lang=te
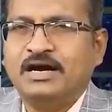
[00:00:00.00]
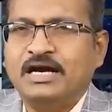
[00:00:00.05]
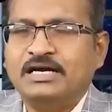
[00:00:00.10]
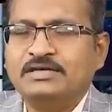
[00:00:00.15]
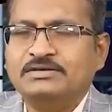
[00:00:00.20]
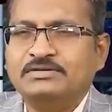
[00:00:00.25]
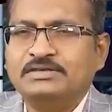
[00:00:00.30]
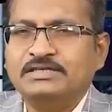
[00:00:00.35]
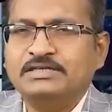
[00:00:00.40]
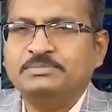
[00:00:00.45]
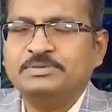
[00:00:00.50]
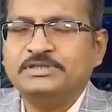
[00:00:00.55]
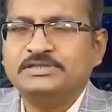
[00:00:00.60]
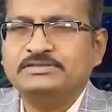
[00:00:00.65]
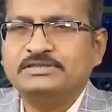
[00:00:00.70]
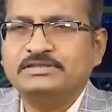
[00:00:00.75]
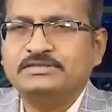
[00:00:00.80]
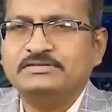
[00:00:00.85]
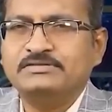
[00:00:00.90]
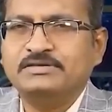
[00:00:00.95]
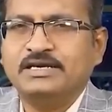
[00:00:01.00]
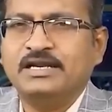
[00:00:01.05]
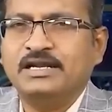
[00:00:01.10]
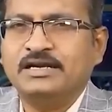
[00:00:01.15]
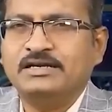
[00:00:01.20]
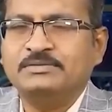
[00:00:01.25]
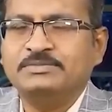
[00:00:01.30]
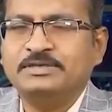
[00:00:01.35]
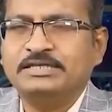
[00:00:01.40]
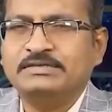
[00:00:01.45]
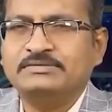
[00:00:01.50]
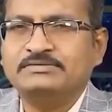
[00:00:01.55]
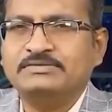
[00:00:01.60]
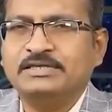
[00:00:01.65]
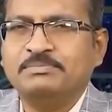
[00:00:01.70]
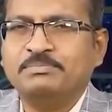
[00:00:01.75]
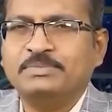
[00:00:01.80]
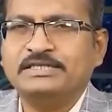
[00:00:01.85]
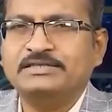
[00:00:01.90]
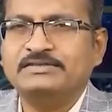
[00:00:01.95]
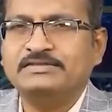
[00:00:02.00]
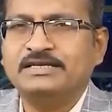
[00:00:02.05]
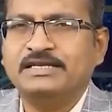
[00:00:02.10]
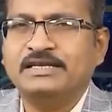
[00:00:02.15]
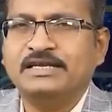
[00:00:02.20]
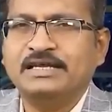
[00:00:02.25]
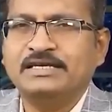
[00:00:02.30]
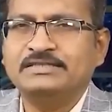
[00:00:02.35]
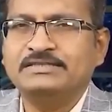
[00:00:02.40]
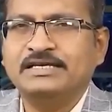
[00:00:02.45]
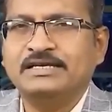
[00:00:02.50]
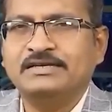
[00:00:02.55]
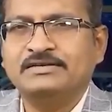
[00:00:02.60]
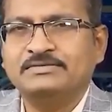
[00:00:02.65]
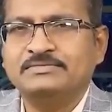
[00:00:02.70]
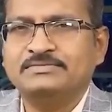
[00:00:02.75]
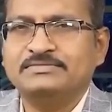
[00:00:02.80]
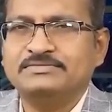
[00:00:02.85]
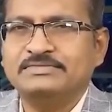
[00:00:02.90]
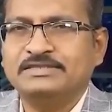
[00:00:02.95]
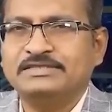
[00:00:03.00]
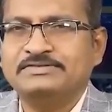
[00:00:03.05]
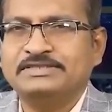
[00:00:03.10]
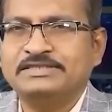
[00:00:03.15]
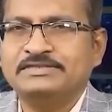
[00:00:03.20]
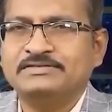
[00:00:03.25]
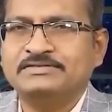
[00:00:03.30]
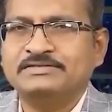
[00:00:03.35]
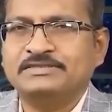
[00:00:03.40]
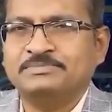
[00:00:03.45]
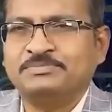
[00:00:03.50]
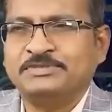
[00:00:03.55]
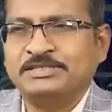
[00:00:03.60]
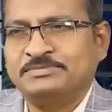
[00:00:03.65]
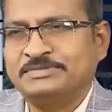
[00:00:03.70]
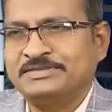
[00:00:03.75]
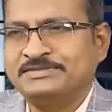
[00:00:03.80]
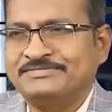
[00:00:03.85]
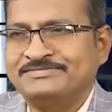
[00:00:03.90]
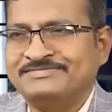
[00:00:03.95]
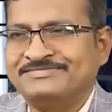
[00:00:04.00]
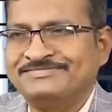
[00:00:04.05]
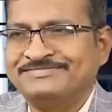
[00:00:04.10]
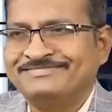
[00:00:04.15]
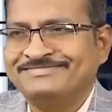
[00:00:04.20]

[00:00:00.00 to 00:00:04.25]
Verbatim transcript: ఆ ట్వంటీ పర్సెంట్ను అలాగ పెట్టకుండా పదింతలు ఎలా చేయాలో మన వీడియోస్ చెప్తాయి మీకు